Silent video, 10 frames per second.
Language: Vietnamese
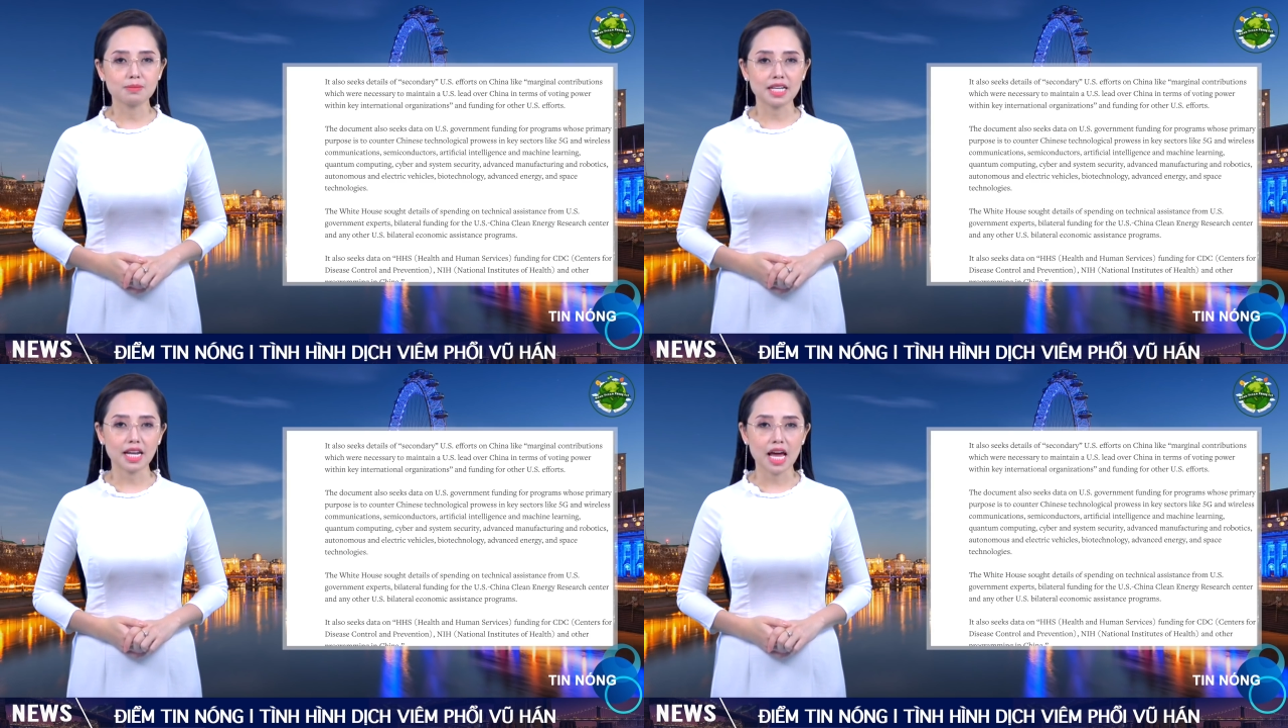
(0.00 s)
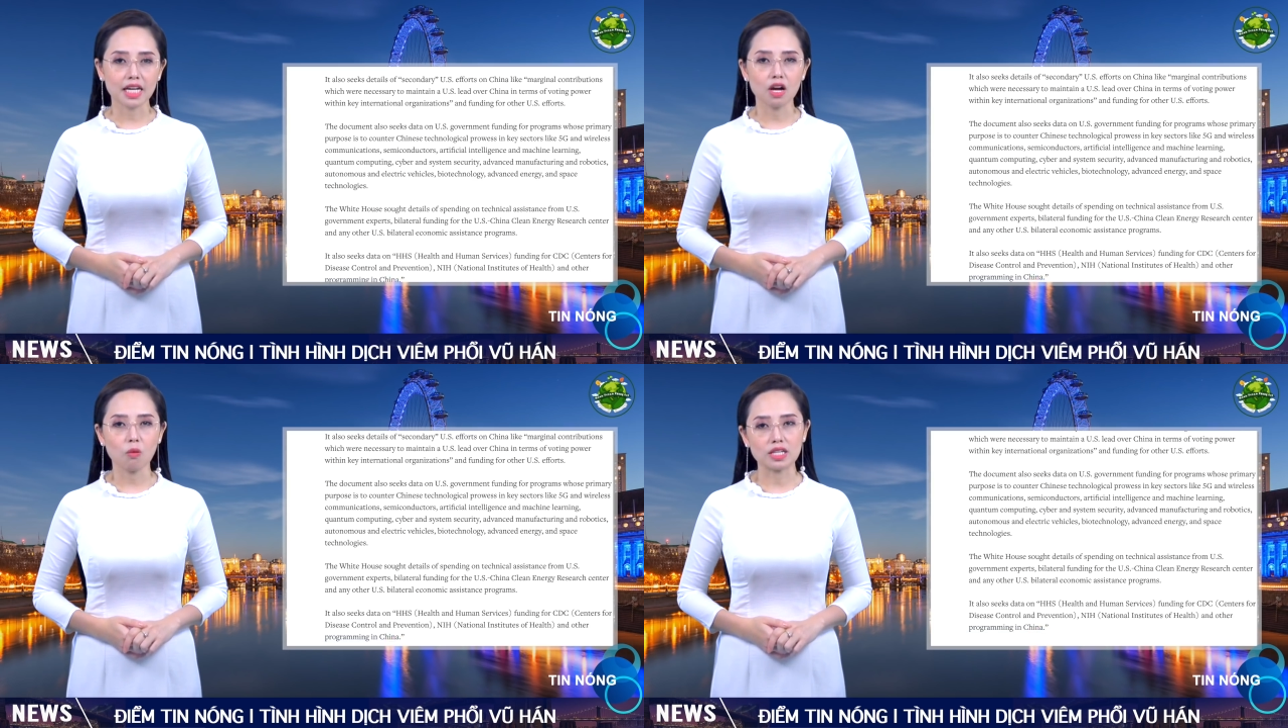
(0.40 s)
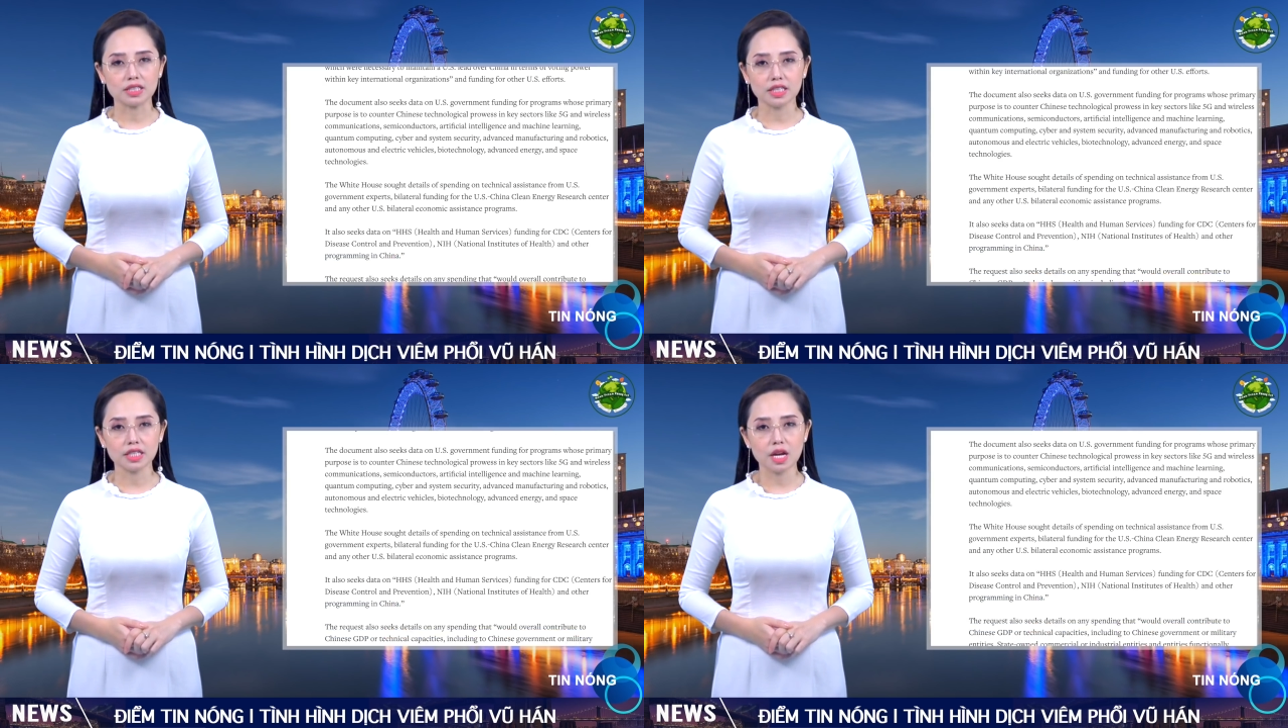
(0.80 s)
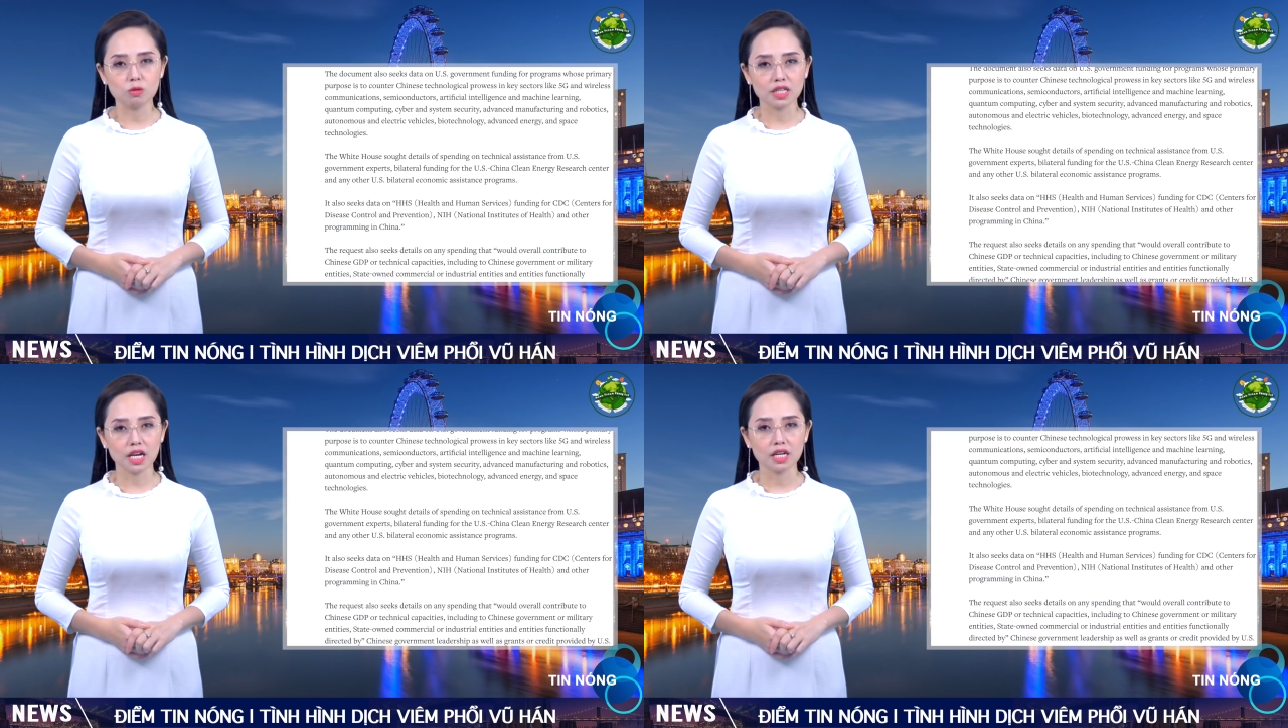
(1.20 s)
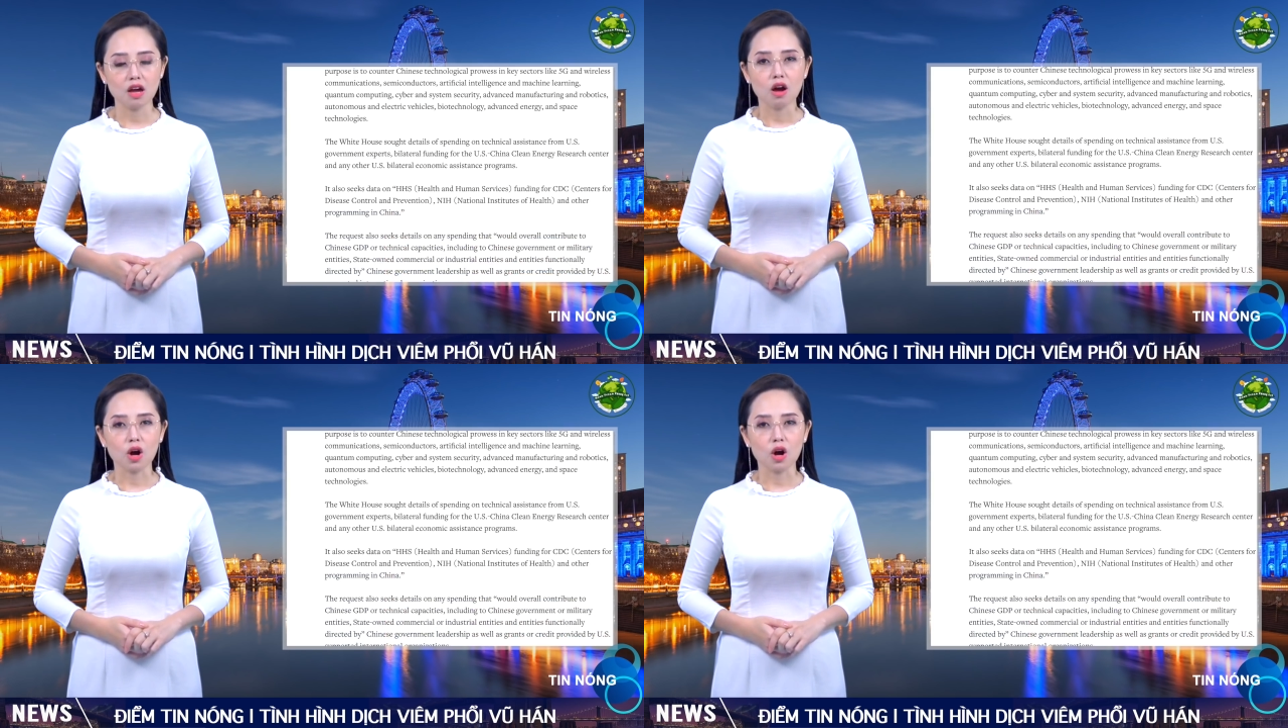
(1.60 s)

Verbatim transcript: xem xét lại các khoản chi nêu trên